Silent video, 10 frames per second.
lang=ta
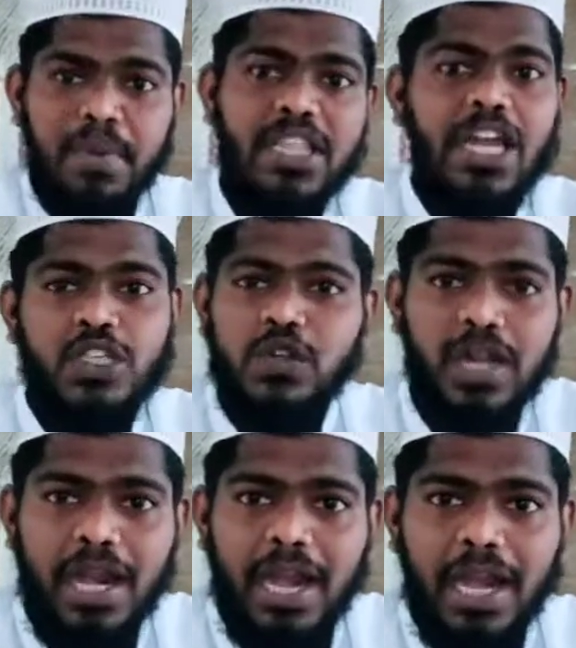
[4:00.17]
இப்படித்தானே
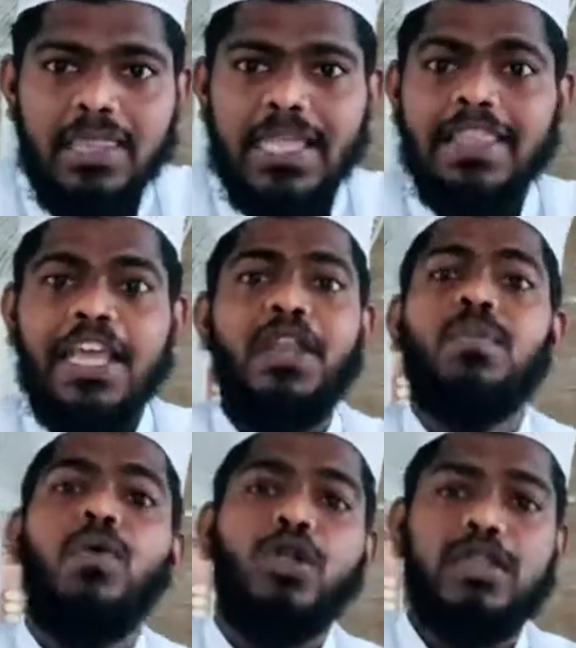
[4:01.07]
சொன்னார்கள் தந்தையின்
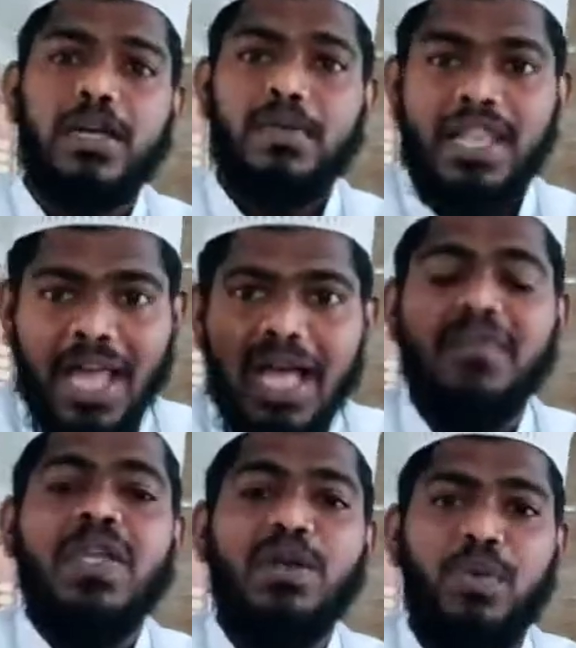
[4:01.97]
பொருத்தம்
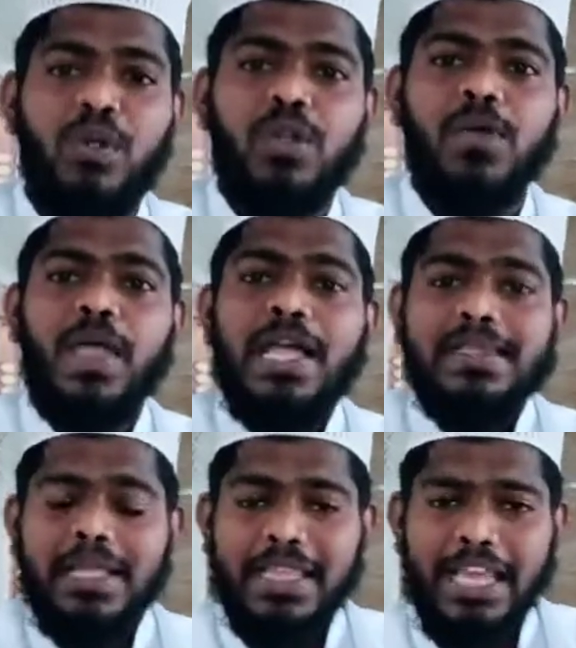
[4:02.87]
அல்லாஹுவின் பொருத்தம்
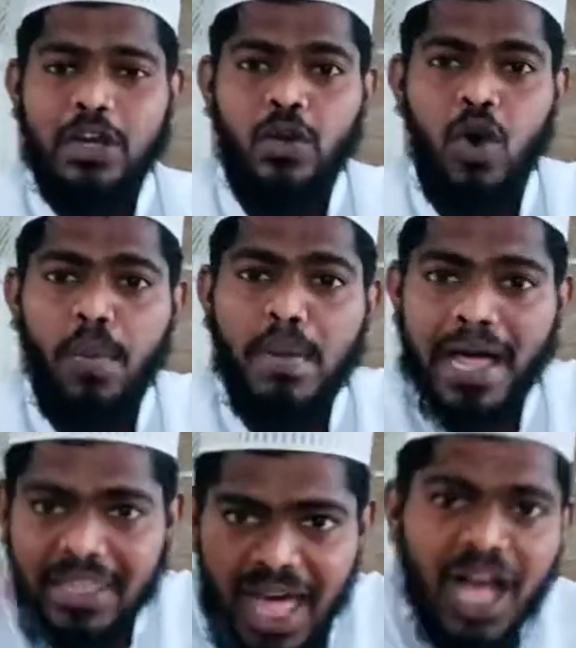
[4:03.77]
தந்தையின் கோபம்
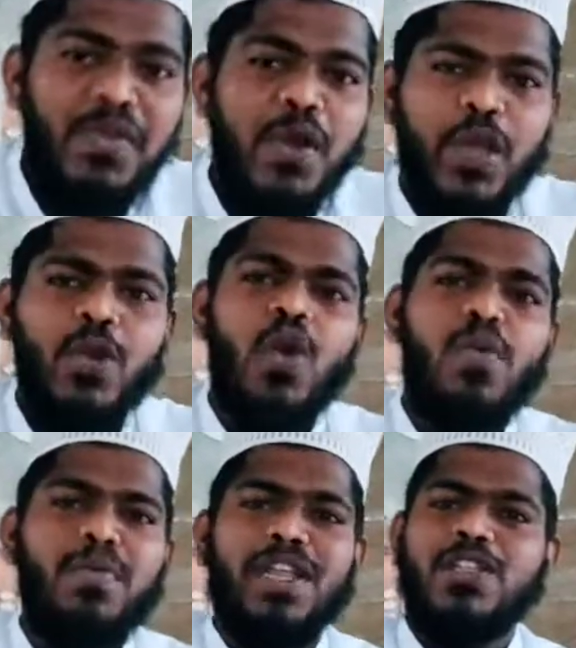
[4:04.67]
அல்லாஹுவினுடைய
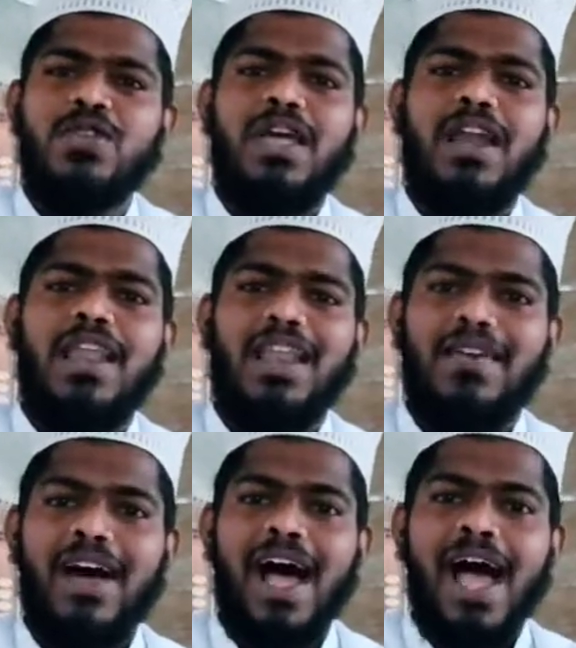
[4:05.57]
கோபம் என்று சொன்னார்கள்
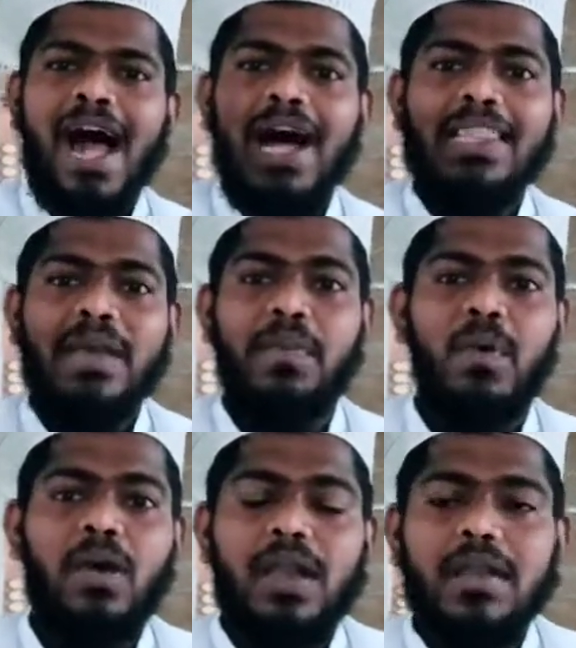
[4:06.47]
அல்லவா அதே
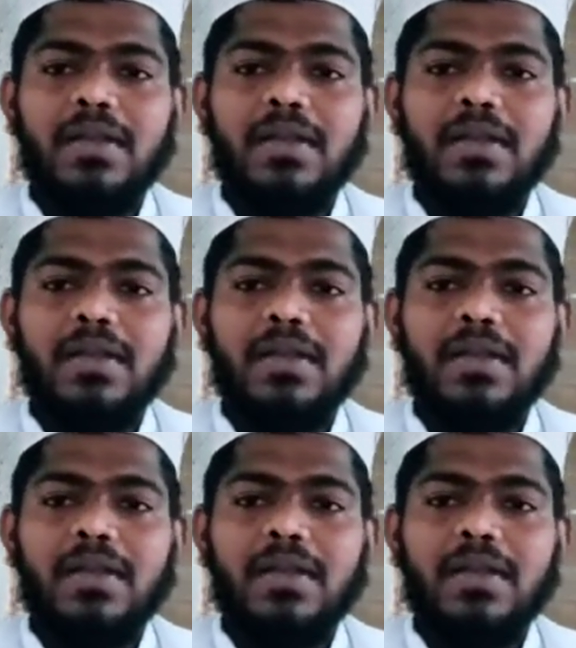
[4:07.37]
போல்